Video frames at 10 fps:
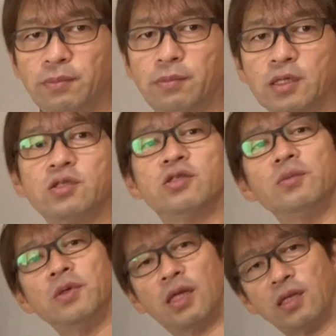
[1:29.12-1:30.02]
まず準
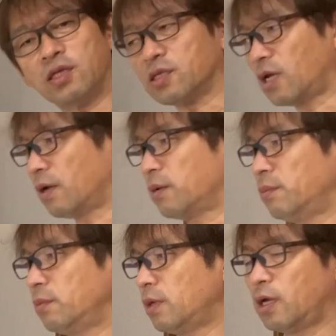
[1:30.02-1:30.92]
備なんですが、
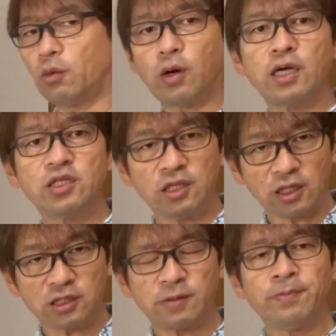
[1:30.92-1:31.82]
えおはじき
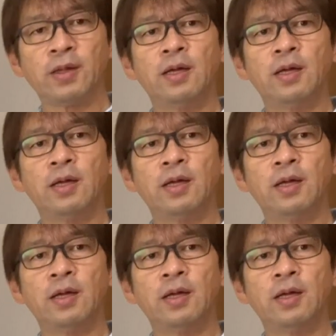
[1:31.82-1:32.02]
です。